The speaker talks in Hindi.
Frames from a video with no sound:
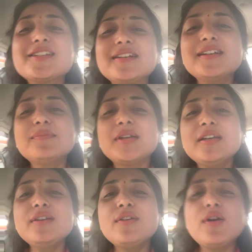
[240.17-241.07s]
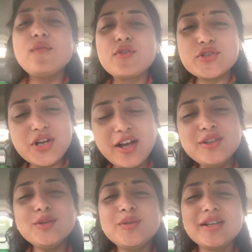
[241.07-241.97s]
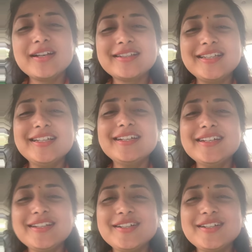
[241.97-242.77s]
थी जंगल में वो शांत होने लगती है